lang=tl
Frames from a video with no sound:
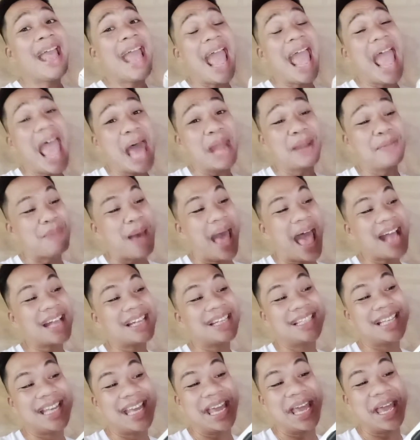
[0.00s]

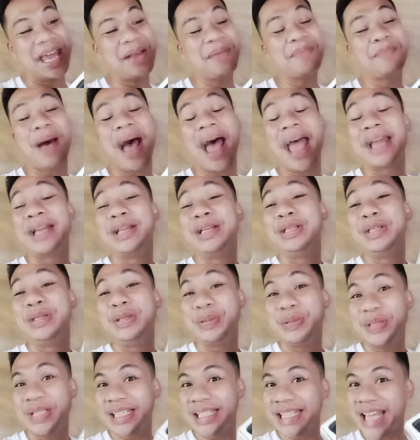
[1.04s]
unboxing my new
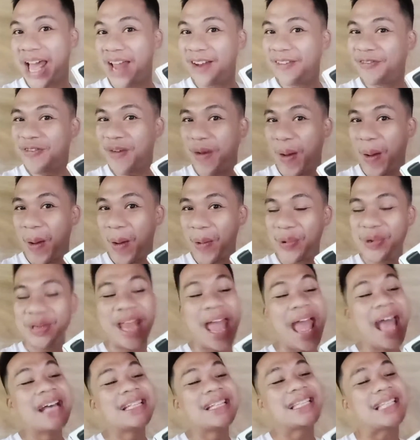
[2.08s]
cell phone,
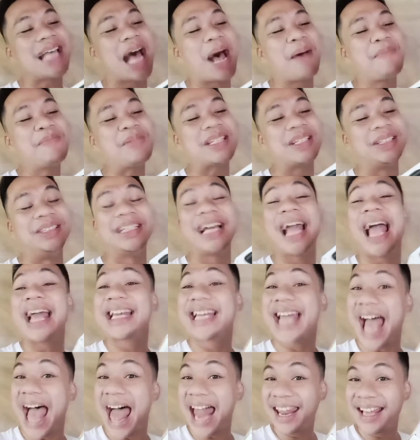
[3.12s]
Samsung
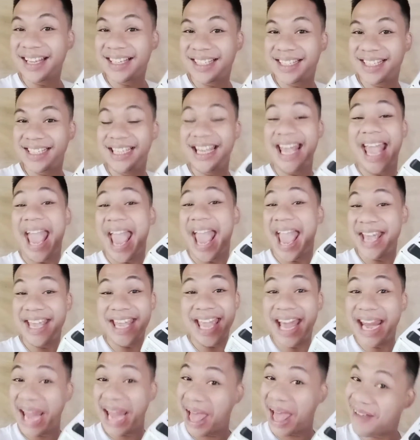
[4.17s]
Galaxy
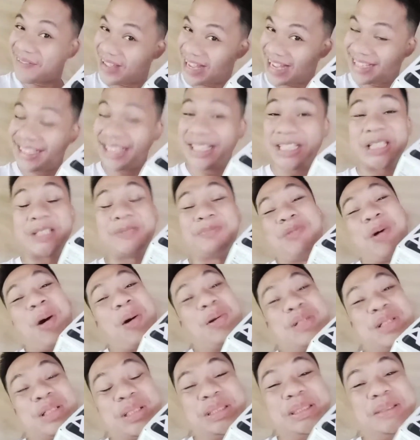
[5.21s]
A11, is
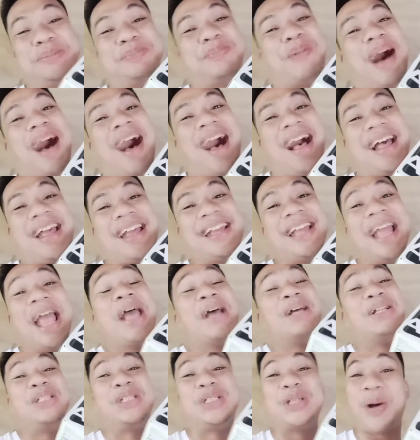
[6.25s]
sponsored by
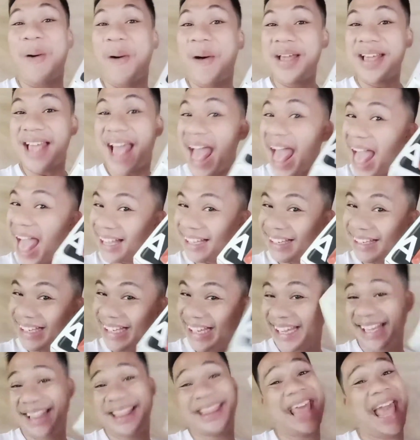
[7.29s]
Joy
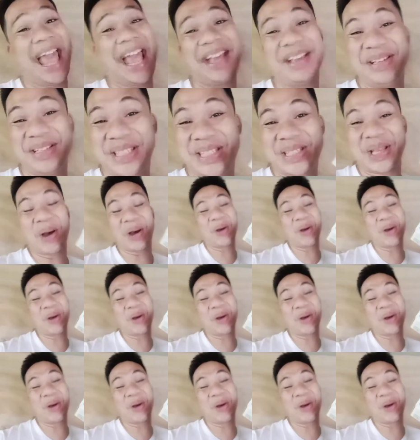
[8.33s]
Ackley. Thank you so